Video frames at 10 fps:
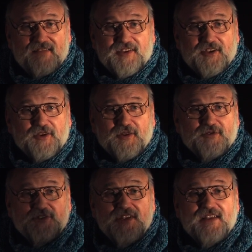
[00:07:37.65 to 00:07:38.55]
ведь ее
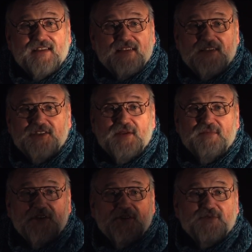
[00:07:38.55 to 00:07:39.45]
лучи
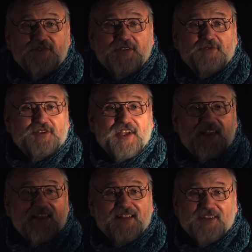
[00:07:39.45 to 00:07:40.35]
ничем не хуже
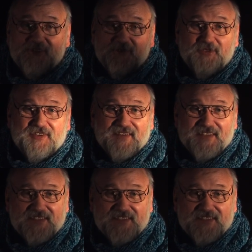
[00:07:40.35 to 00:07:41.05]
лучей лунного